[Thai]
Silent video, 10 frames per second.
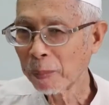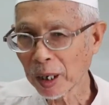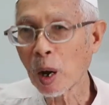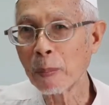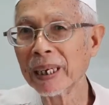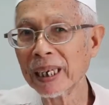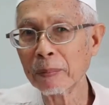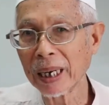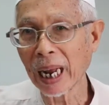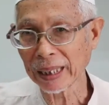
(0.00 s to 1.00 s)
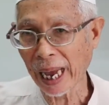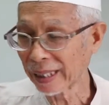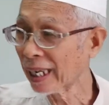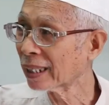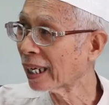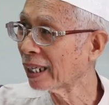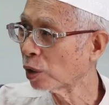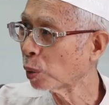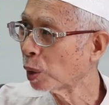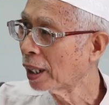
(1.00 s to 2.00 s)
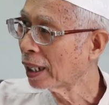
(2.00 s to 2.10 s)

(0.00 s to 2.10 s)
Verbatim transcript: มันก็มีหลักฐานชัดเจนอยู่